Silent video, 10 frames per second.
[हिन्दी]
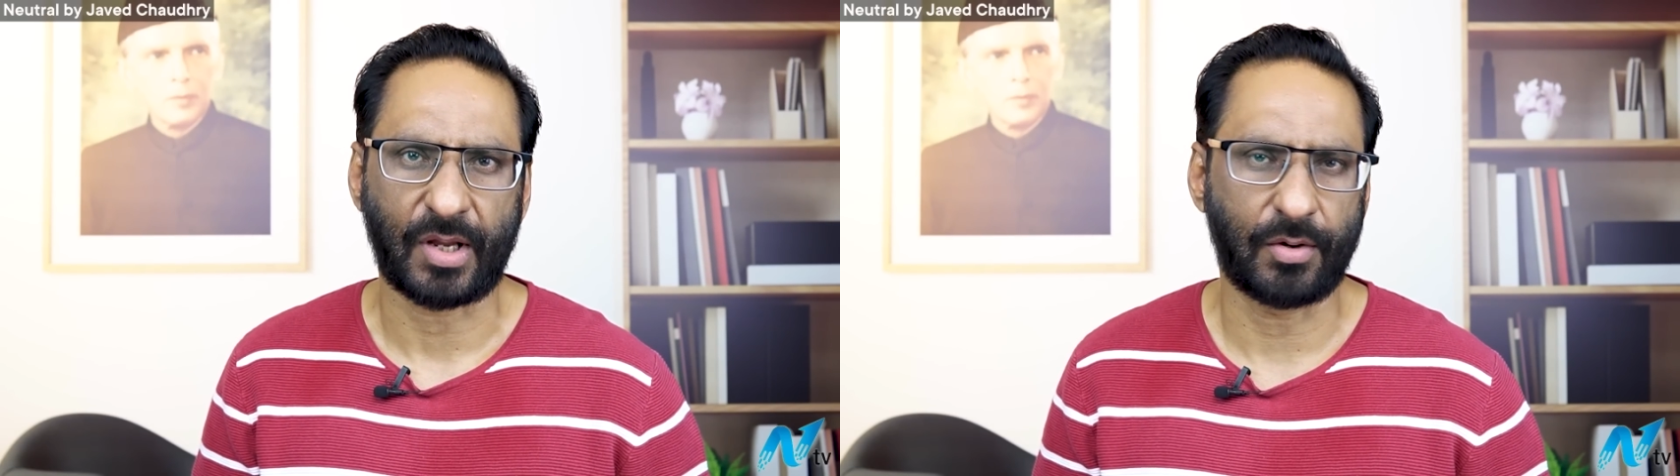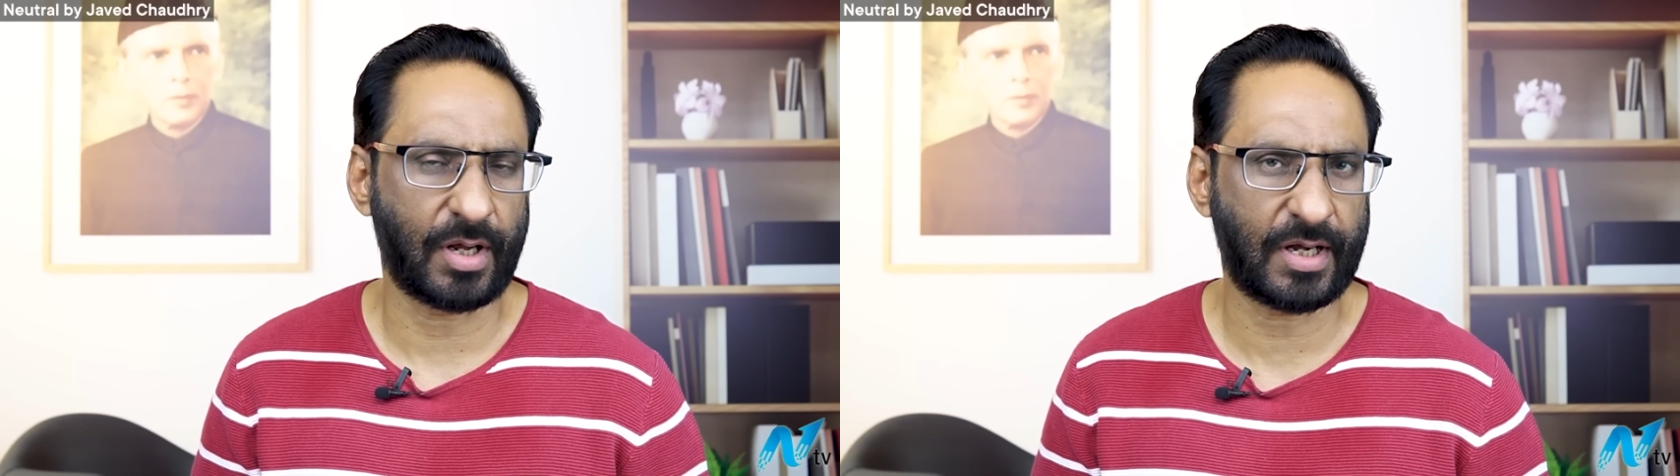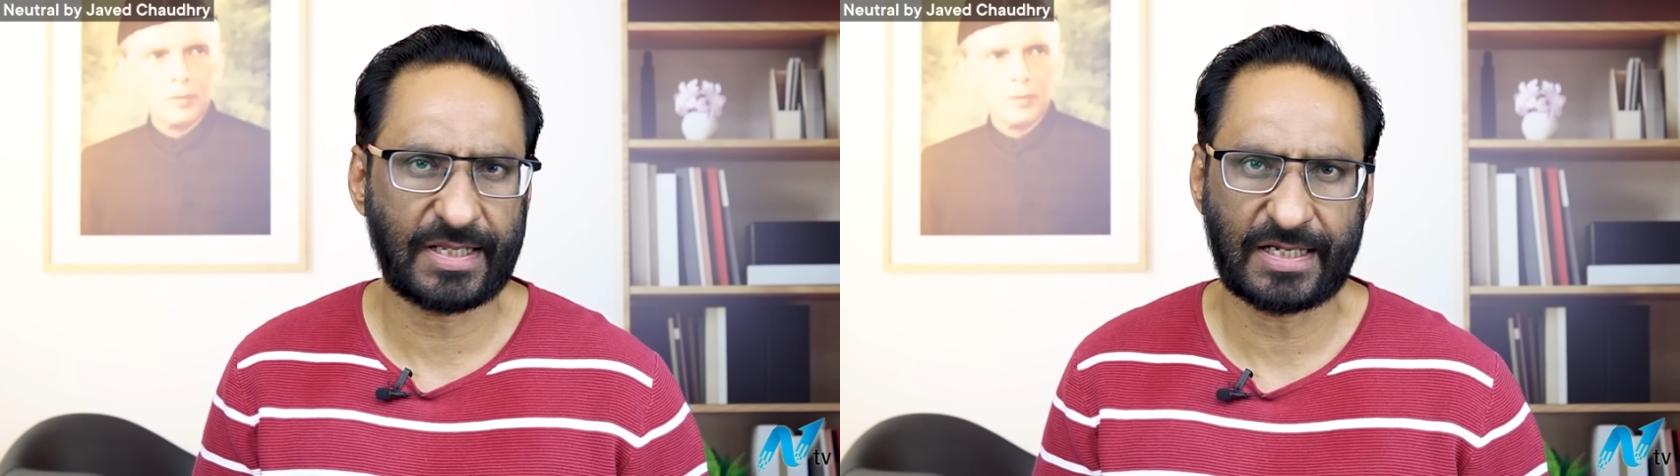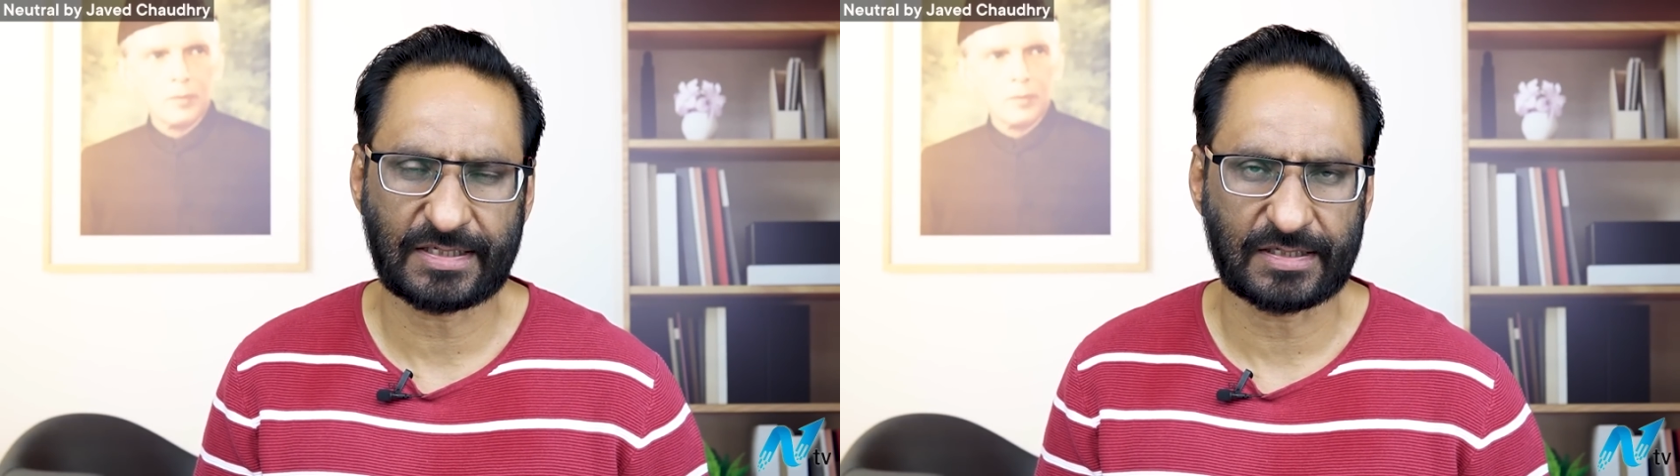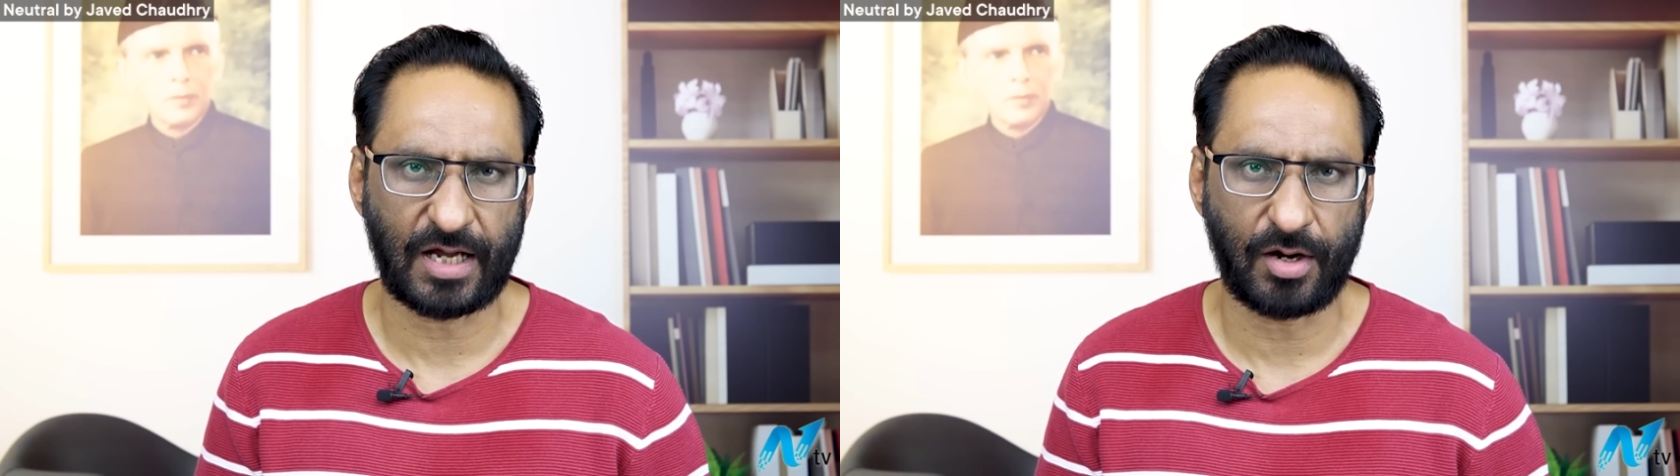और अगर ये
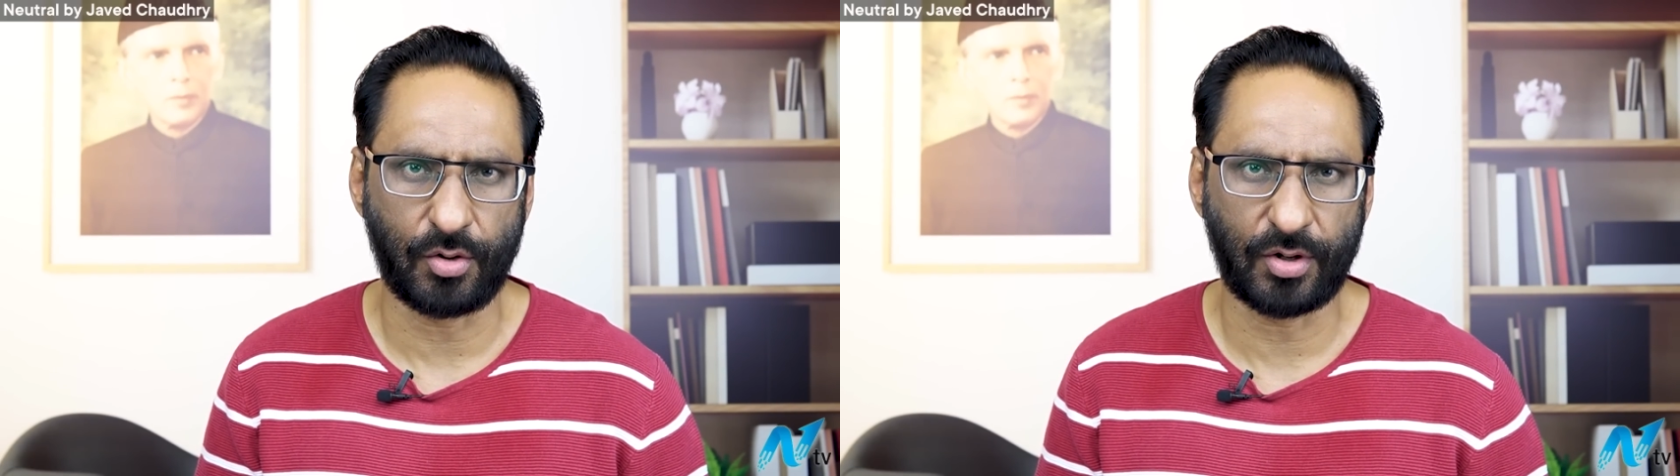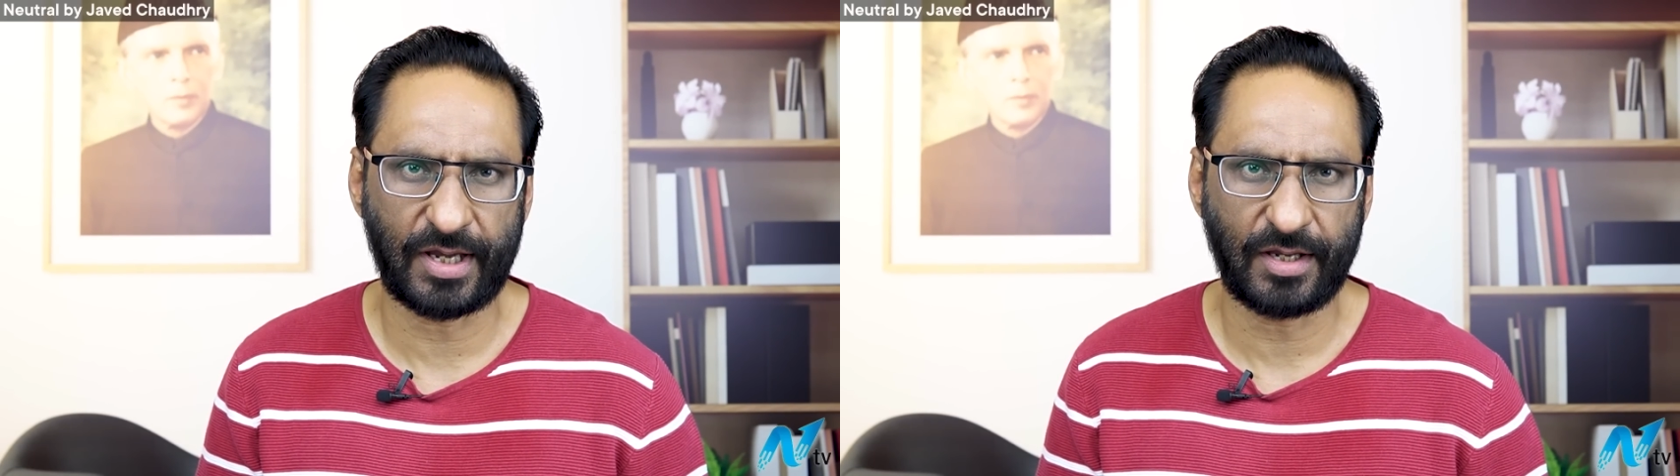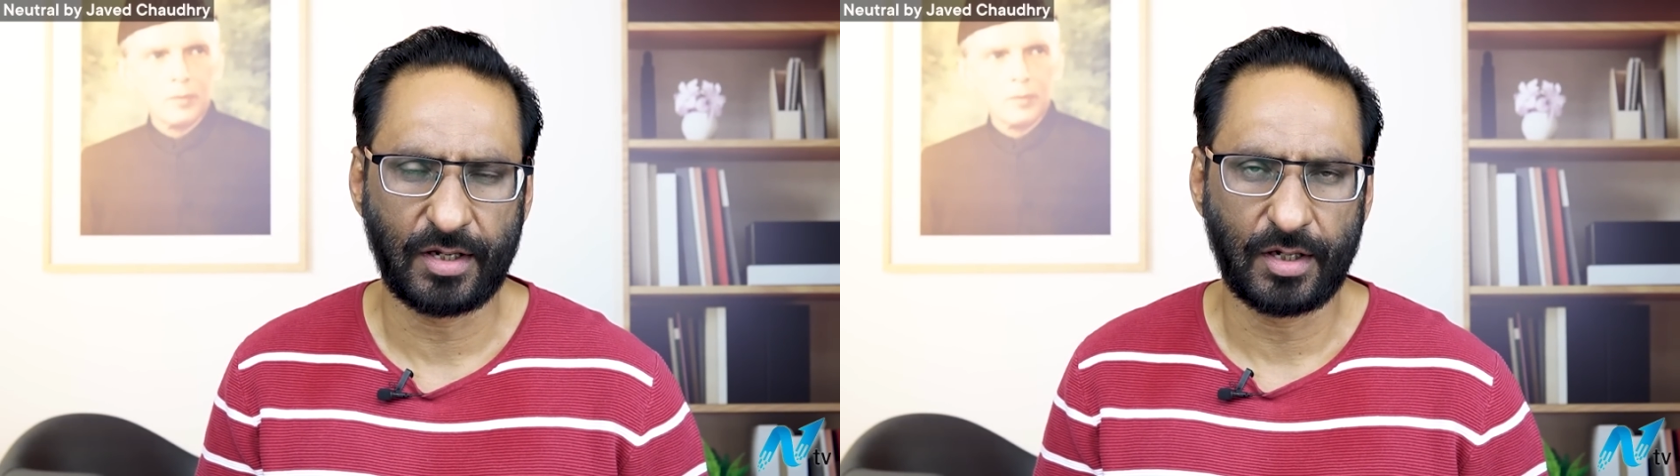सज़ा हो गई